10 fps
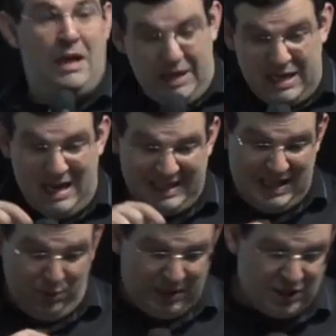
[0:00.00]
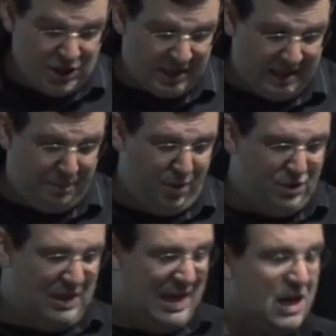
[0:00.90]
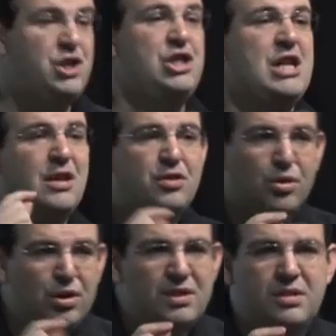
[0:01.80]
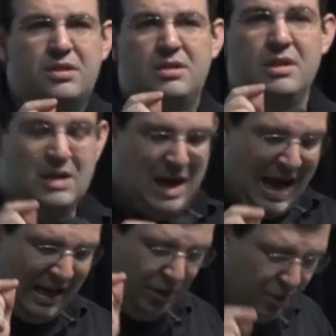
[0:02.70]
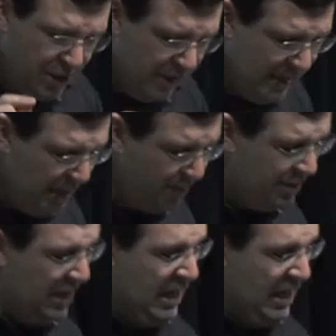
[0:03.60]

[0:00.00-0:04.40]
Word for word: E aqui o que a gente acabou de ler, Jesus, a luz de Deus,